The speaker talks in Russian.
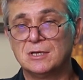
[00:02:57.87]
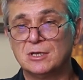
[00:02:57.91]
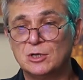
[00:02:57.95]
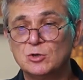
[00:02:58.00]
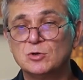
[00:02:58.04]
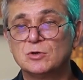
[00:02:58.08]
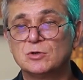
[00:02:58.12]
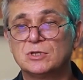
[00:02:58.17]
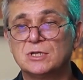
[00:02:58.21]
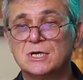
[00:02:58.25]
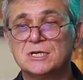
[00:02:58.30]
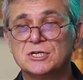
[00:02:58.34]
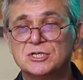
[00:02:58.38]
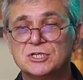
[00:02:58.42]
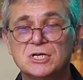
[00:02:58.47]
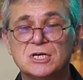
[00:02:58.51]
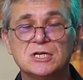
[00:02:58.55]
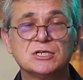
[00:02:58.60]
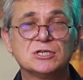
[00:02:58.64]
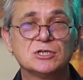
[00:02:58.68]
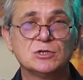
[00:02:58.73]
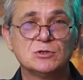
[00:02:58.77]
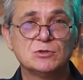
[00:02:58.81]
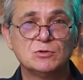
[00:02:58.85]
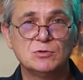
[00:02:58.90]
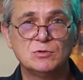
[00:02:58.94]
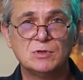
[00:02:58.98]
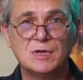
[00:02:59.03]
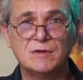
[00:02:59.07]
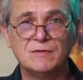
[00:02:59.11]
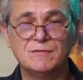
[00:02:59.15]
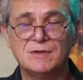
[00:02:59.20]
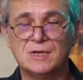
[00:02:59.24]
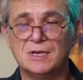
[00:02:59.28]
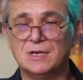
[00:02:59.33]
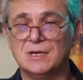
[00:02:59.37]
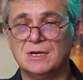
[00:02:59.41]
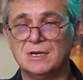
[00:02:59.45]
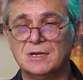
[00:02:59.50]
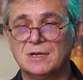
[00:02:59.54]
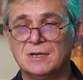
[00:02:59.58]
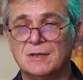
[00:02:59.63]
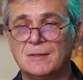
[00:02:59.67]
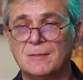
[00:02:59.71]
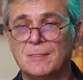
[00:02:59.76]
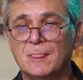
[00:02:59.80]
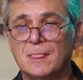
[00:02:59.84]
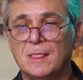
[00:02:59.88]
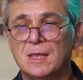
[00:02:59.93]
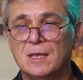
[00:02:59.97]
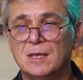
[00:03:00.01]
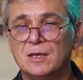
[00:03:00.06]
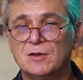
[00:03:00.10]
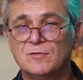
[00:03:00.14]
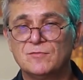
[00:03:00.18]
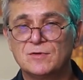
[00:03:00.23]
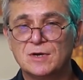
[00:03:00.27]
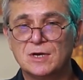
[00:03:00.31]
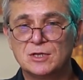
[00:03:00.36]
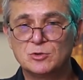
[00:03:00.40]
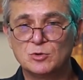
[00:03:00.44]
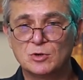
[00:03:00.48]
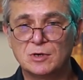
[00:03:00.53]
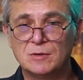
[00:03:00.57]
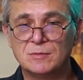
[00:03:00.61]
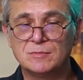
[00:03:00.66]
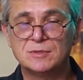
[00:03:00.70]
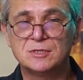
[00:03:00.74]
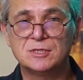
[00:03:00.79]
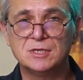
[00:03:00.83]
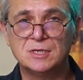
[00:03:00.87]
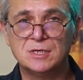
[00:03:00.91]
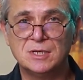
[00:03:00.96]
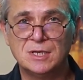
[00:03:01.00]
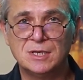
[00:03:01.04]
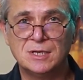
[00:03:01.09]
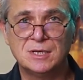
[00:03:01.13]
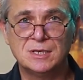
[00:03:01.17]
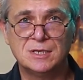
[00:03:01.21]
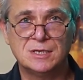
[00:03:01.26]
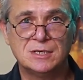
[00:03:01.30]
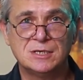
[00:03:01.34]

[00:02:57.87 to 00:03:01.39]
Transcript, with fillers: ее тончайшее дуновение, в котором ты